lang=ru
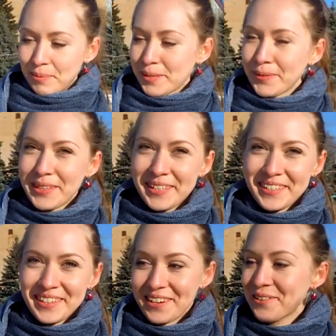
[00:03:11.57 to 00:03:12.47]

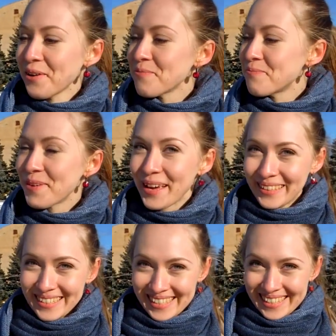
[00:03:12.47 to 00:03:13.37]
Посмотрите, какой
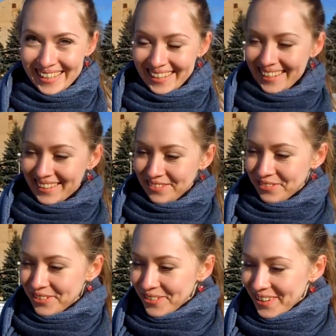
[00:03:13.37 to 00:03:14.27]
белый снег, это
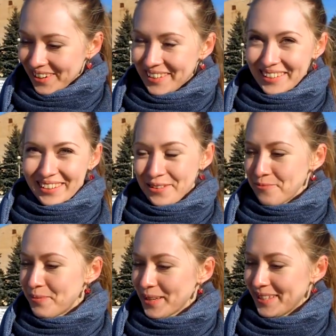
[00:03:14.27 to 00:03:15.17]
в городе,
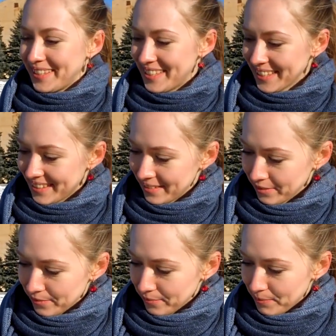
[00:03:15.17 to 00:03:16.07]
такой белый, чистый,
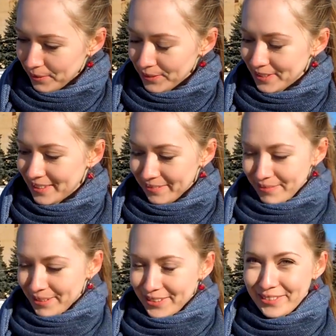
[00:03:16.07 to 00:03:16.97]
вот просто,
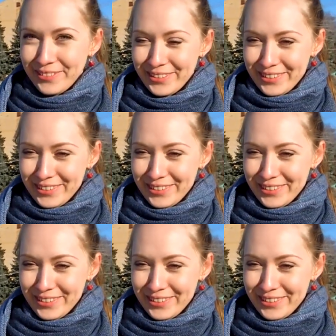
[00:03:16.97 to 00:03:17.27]
просто.